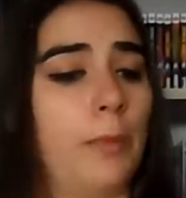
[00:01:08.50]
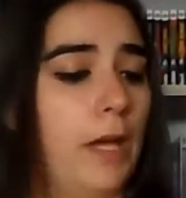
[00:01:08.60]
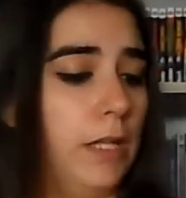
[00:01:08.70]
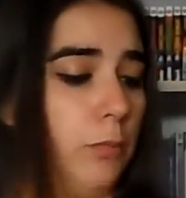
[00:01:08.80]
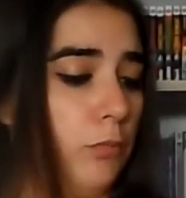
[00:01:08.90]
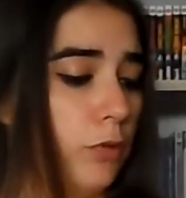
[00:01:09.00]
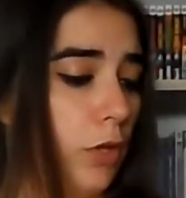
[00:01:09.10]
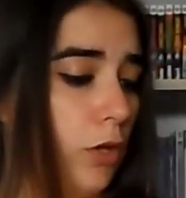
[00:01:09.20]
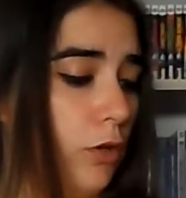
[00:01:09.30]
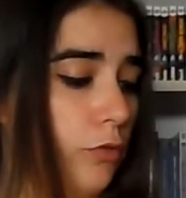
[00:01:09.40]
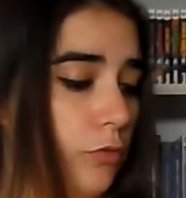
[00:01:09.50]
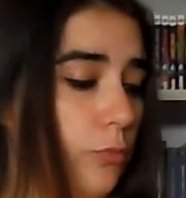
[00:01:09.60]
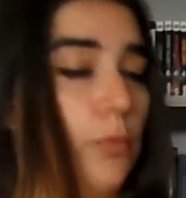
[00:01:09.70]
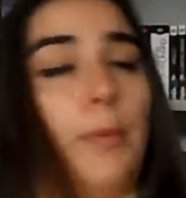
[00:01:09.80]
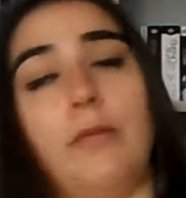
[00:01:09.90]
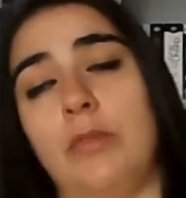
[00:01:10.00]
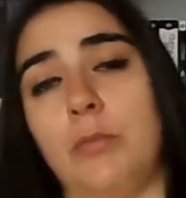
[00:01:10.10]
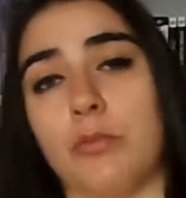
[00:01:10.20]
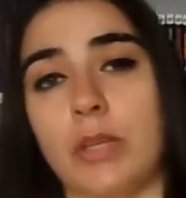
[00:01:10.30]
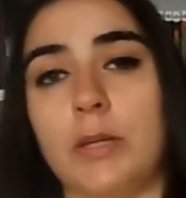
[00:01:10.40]
format e-book, euh, je ne peux pas vous
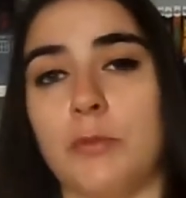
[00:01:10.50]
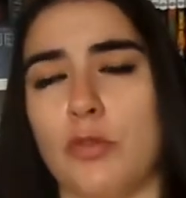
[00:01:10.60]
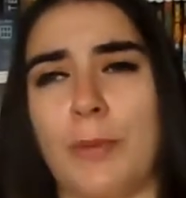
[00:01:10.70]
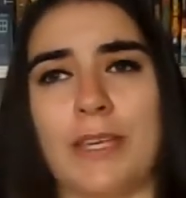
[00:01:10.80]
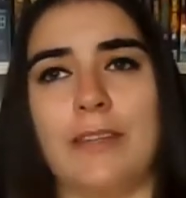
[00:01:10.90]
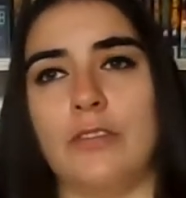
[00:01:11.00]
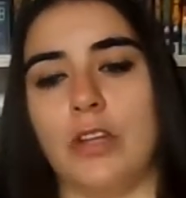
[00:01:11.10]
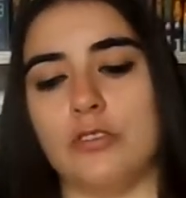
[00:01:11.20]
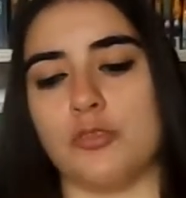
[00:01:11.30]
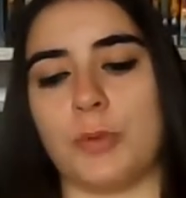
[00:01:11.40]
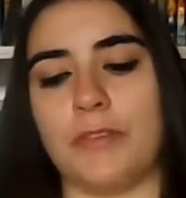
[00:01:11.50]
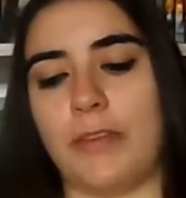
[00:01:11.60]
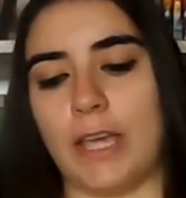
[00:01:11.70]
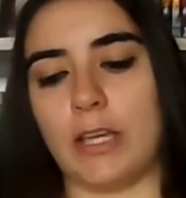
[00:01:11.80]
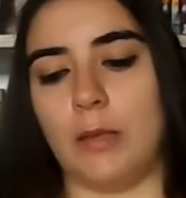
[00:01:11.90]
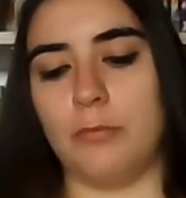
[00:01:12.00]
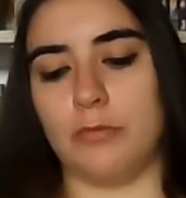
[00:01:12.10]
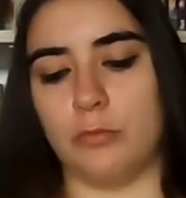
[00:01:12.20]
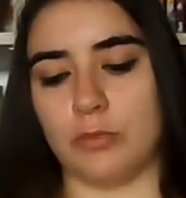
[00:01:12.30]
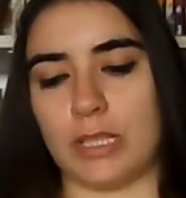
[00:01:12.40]
les montrer sur ma Kindle. Je préférais quand même
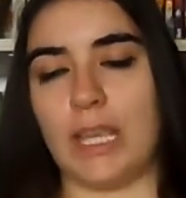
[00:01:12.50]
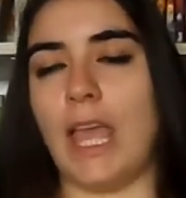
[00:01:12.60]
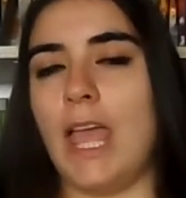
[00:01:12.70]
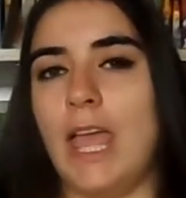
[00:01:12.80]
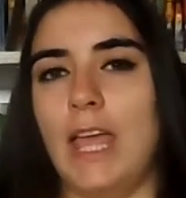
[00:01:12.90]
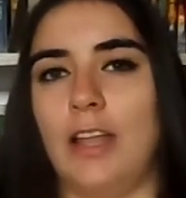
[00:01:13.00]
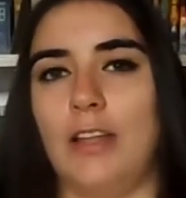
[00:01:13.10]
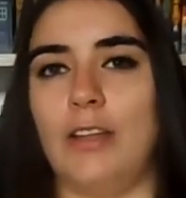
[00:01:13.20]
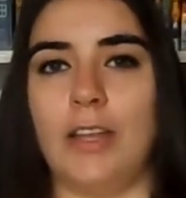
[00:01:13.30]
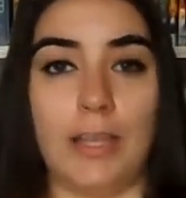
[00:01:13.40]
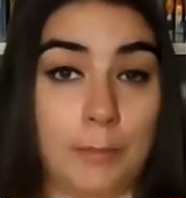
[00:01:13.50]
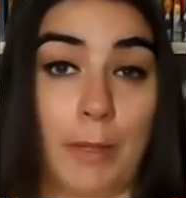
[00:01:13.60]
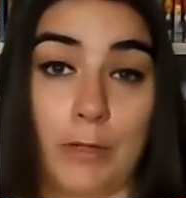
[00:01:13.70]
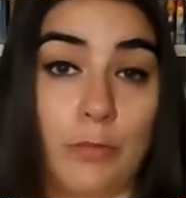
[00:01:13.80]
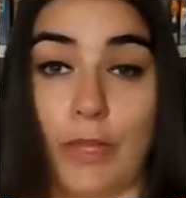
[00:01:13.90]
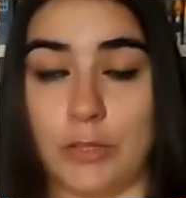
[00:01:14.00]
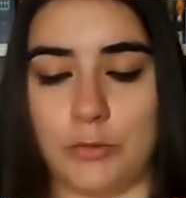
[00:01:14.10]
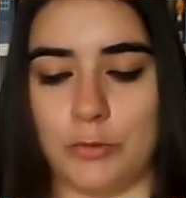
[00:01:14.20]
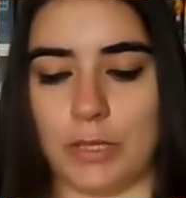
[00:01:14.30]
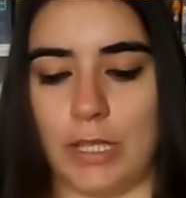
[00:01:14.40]
vous montrer les belles
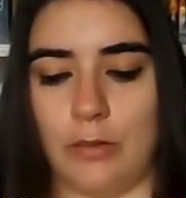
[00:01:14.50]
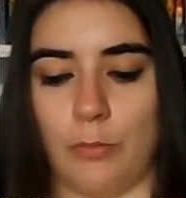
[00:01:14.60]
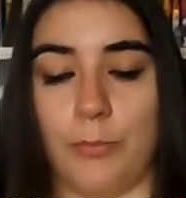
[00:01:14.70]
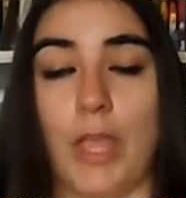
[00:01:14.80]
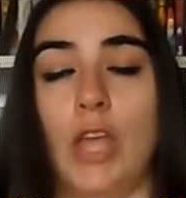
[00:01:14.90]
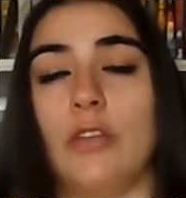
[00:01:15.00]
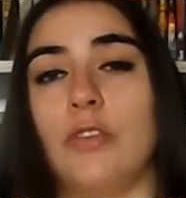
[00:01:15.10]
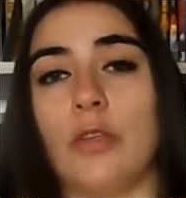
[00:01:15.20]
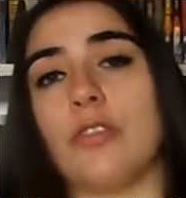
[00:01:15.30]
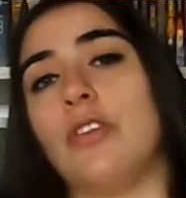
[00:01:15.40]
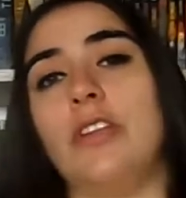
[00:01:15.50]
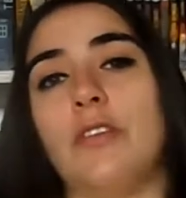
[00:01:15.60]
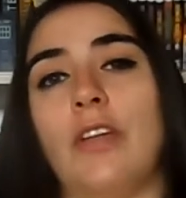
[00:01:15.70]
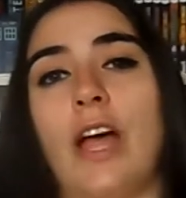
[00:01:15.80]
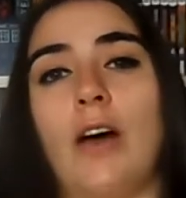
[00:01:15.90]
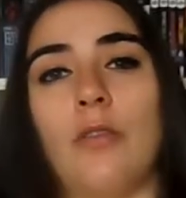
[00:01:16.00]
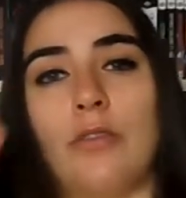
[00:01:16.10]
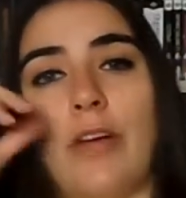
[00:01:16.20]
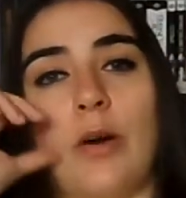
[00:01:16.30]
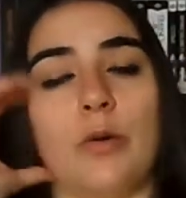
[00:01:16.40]
couvertures qu'elles ont. Dans ce livre-là,
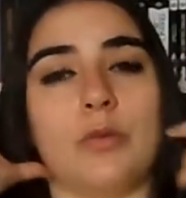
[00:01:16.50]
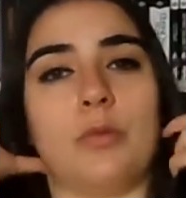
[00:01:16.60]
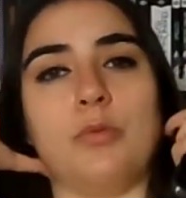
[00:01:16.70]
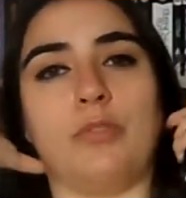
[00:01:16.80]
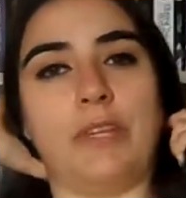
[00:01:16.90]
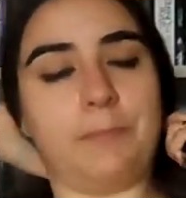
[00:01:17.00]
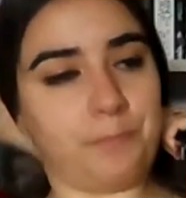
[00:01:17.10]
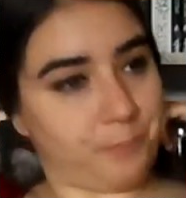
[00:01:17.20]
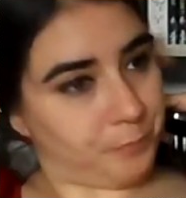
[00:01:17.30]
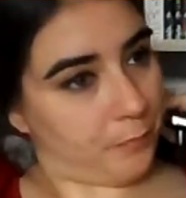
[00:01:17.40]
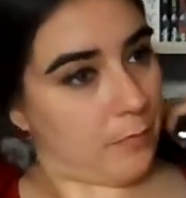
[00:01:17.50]
on va retrouver